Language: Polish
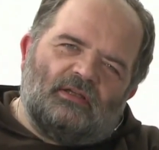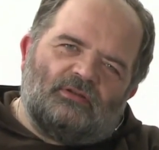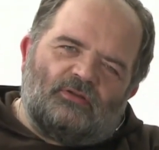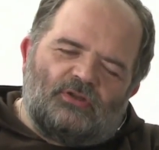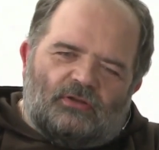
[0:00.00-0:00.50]

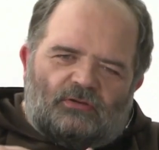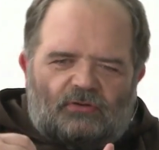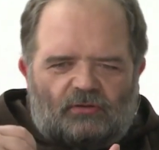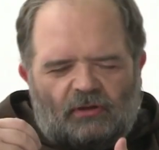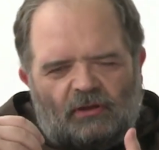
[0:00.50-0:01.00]
Ktoś,
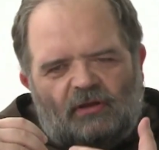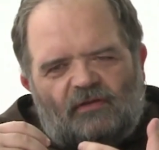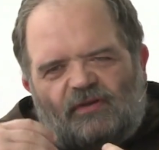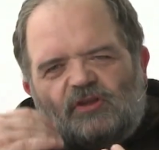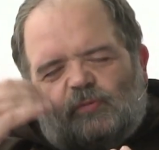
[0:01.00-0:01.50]
kto
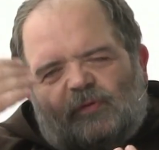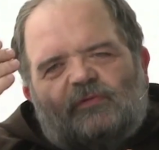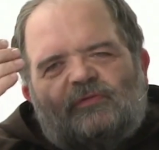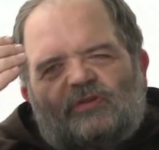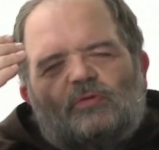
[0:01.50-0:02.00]
wejdzie w
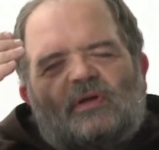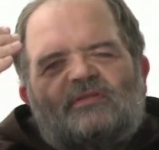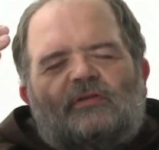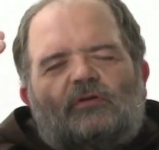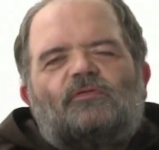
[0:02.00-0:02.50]
pewną
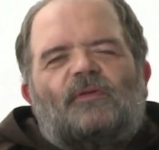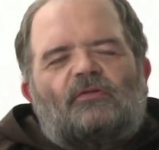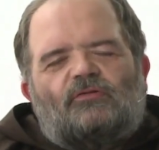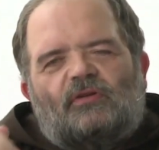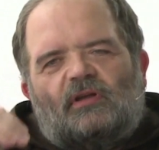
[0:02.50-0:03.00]
sytuację
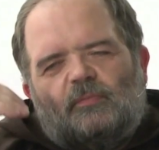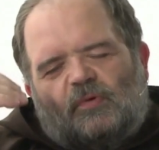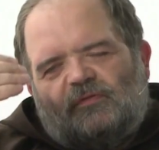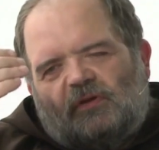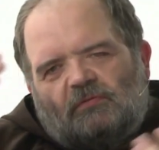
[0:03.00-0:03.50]
odważnie i
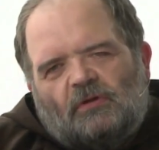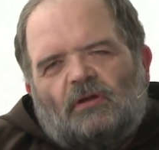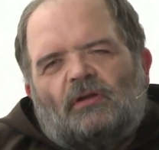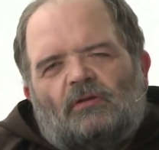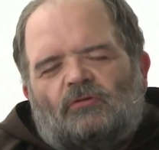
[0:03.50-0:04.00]
powie,
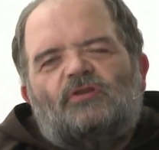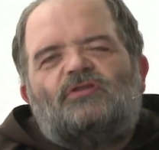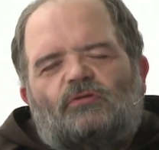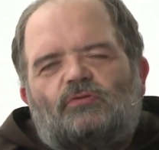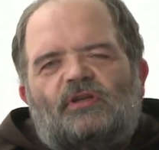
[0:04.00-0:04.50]
no
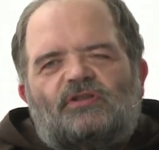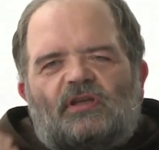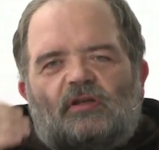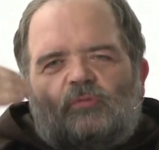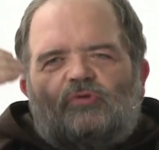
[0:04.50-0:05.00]
nic się tu nie
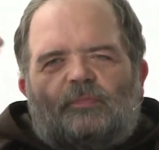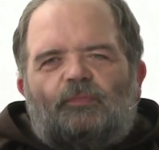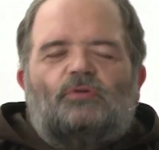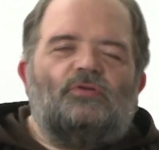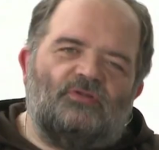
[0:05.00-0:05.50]
dzieje, muszę
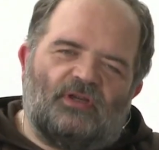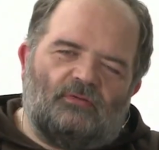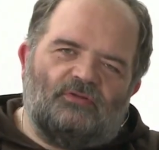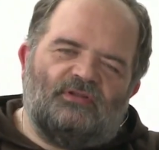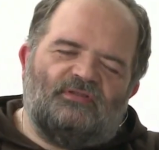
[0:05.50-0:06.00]
podjąć
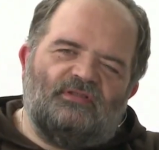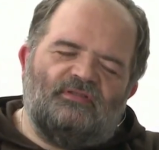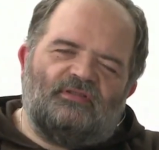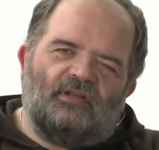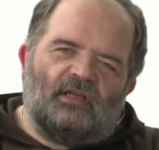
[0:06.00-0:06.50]
jakąś
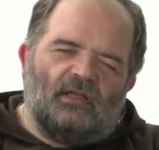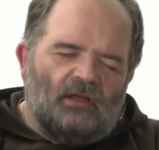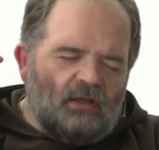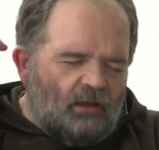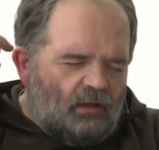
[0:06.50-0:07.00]
decyzję.
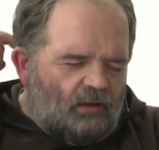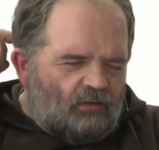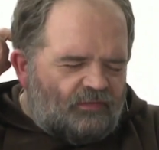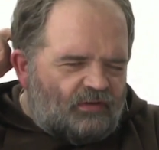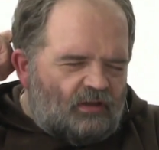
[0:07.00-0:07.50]
I
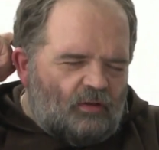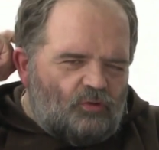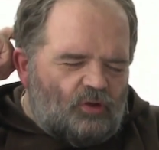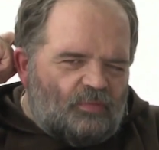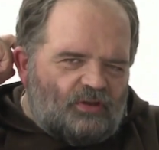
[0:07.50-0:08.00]
ona wcale nie musi